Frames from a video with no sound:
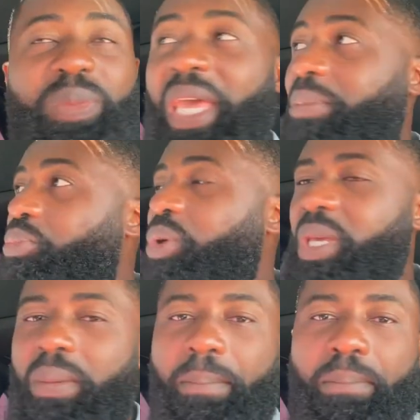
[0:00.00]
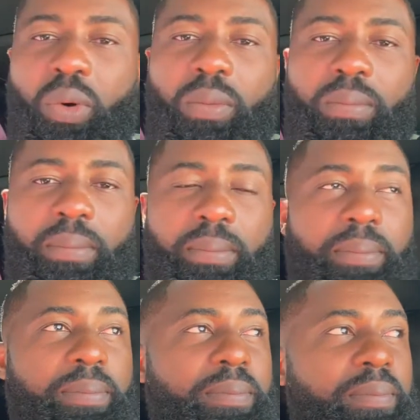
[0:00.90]
Et puis, boum,
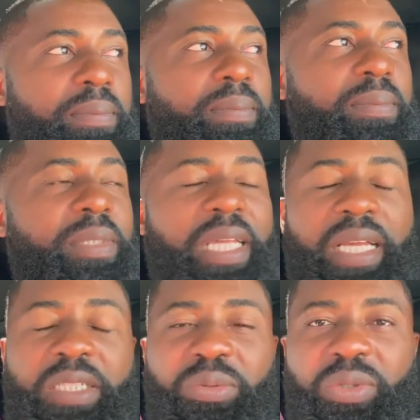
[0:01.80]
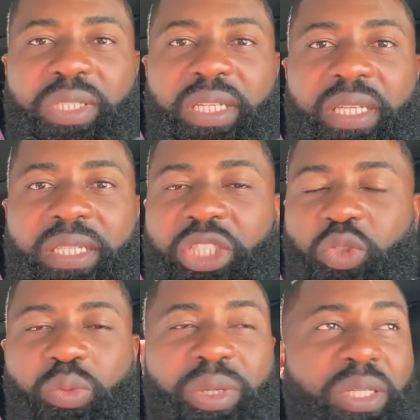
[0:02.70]
ça a explosé et j'ai
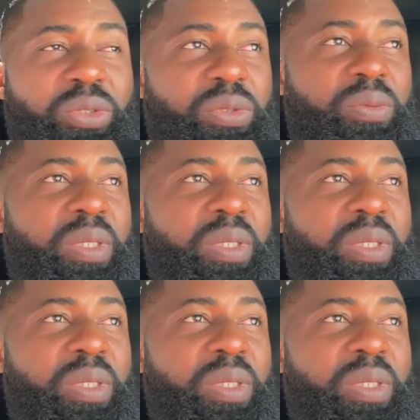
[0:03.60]
tout perdu.